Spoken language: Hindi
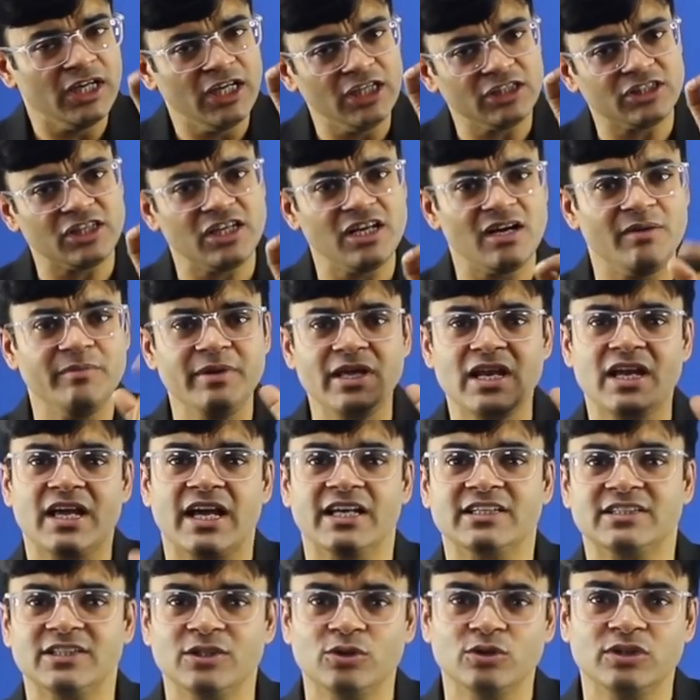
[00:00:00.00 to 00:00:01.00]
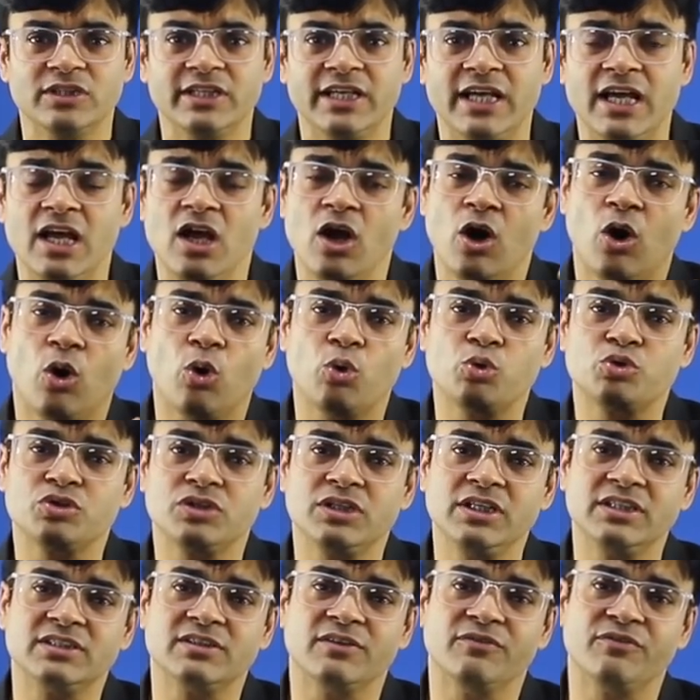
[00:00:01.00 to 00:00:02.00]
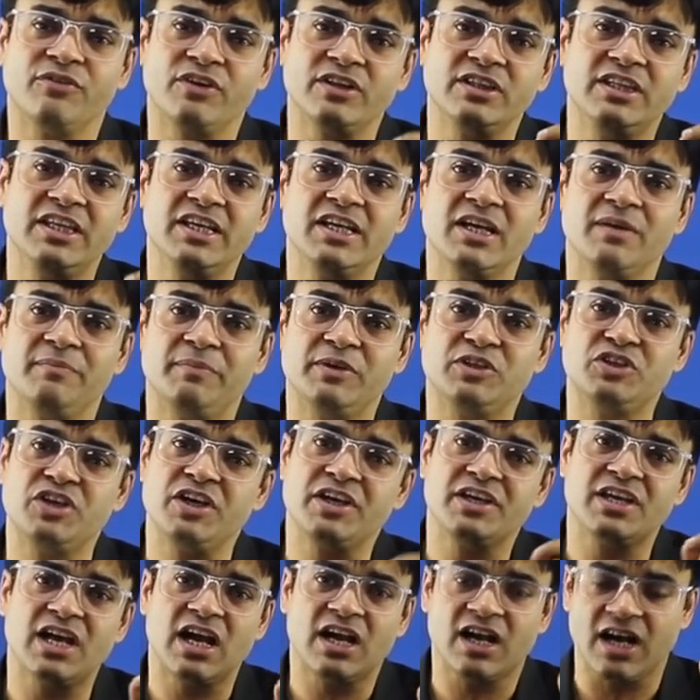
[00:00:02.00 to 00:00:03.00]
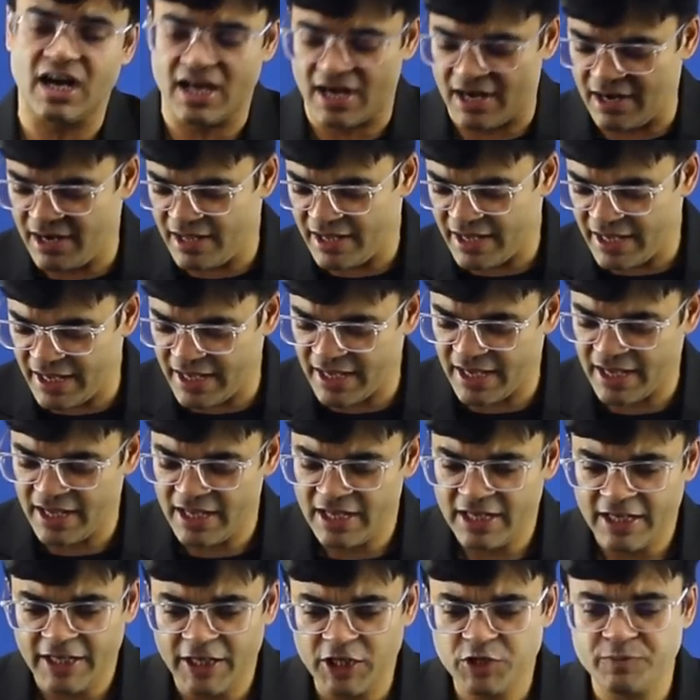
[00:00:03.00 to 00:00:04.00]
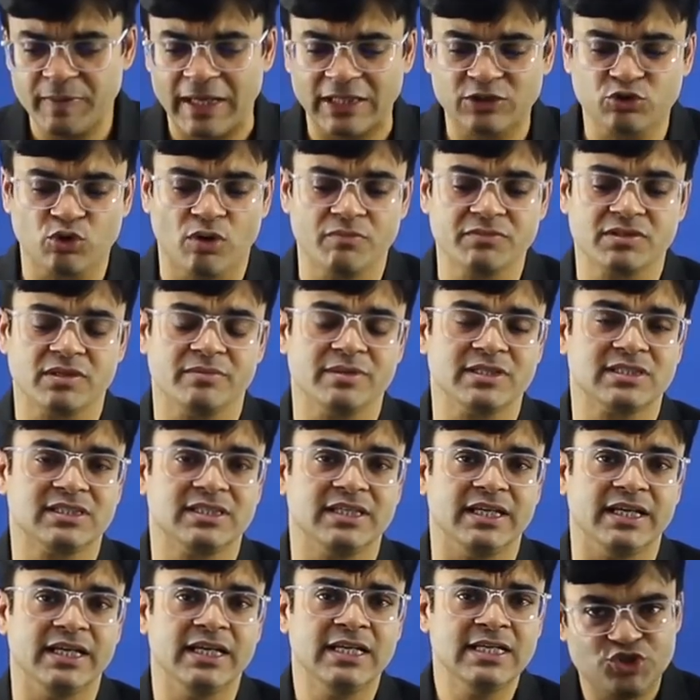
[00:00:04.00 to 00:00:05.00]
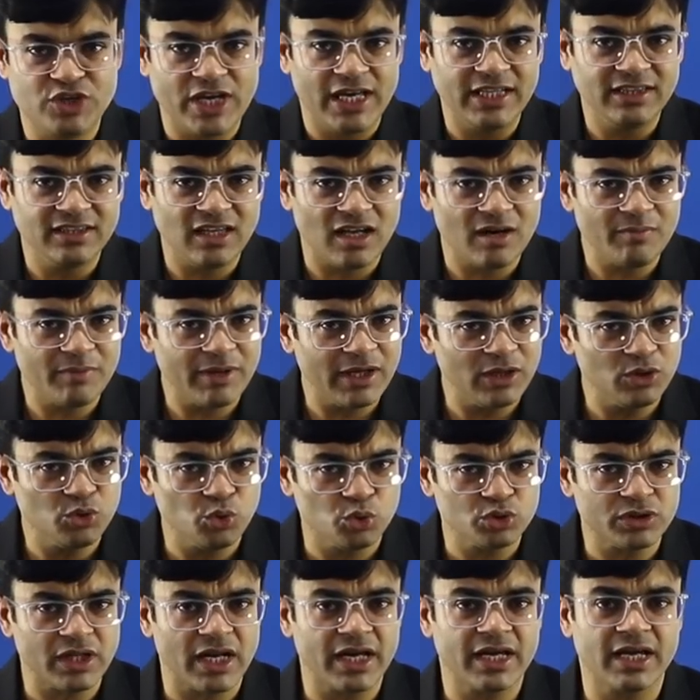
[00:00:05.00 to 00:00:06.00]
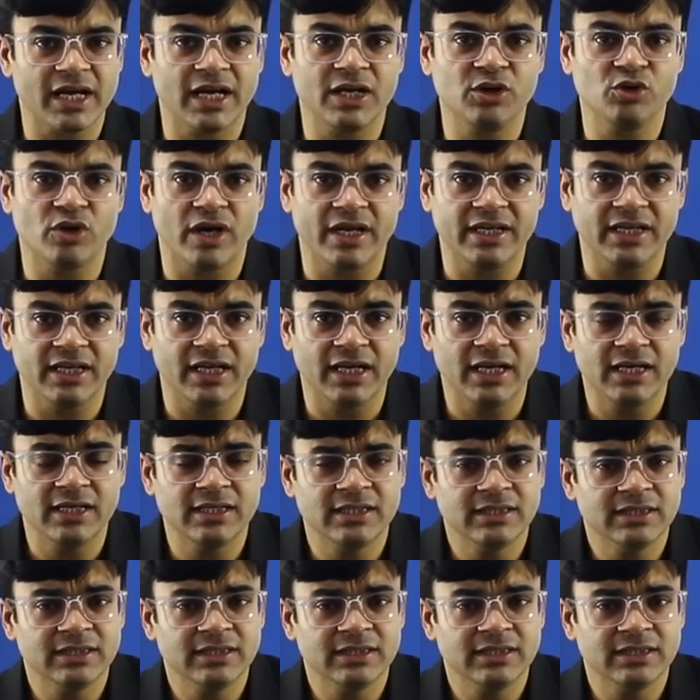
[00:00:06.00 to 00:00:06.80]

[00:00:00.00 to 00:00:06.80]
इतने अमीर कैसे होते हैं और उसकी समृद्धि के पीछे क्या कारण है इस बात को हम समझते हैं जैन धर्म के दो तरह के अनुयायी हैं